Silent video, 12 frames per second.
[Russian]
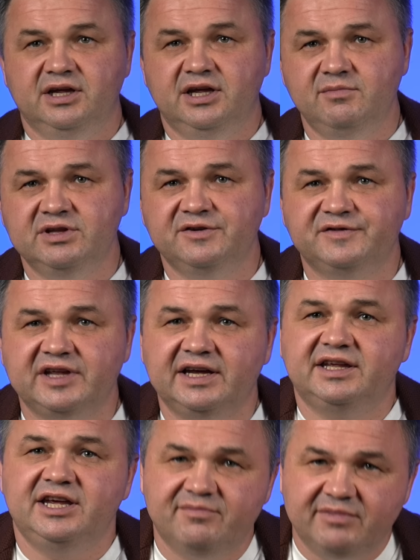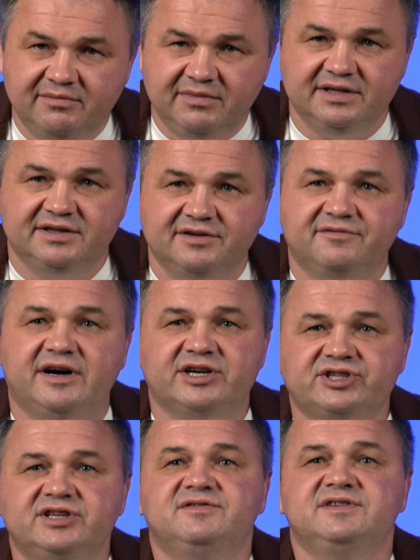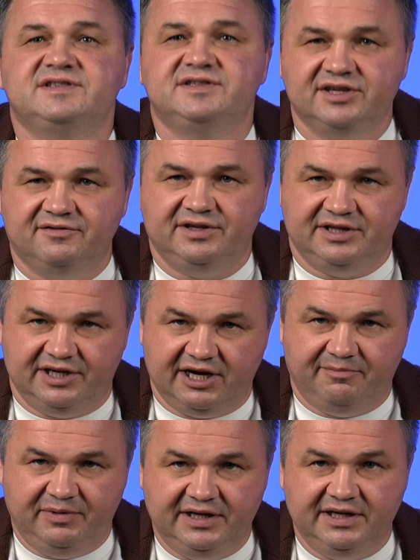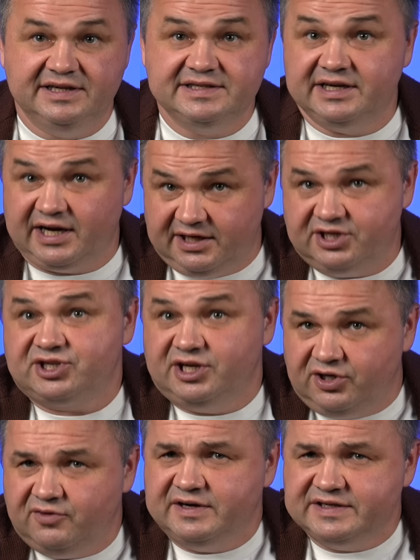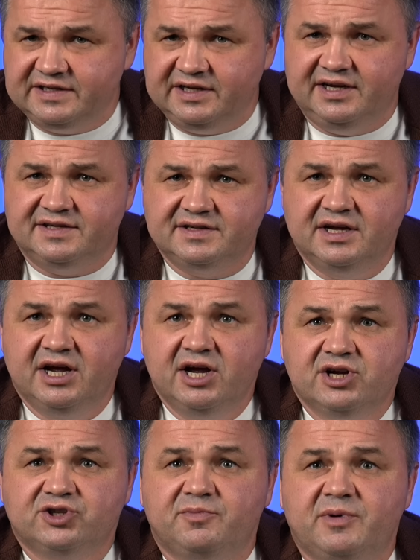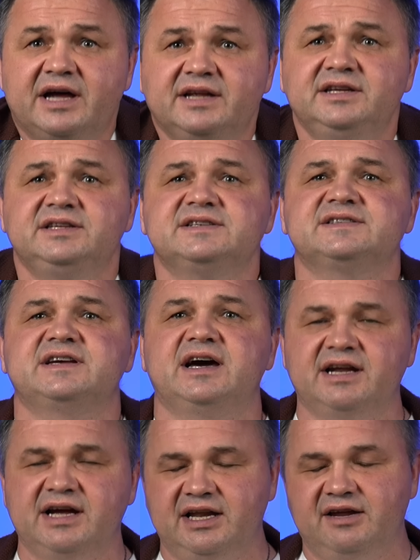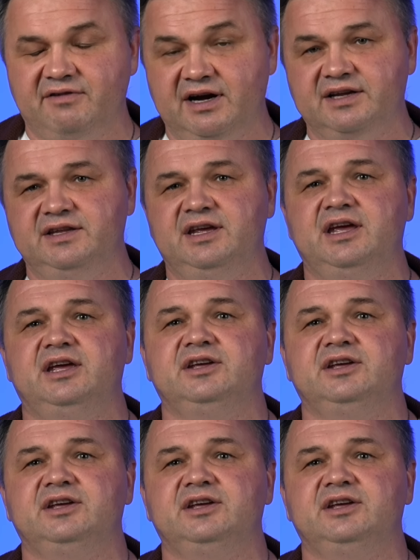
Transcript: Именно в такие моменты важно инвестировать накопления, если, конечно, они у вас есть чтобы они не сгорали в огне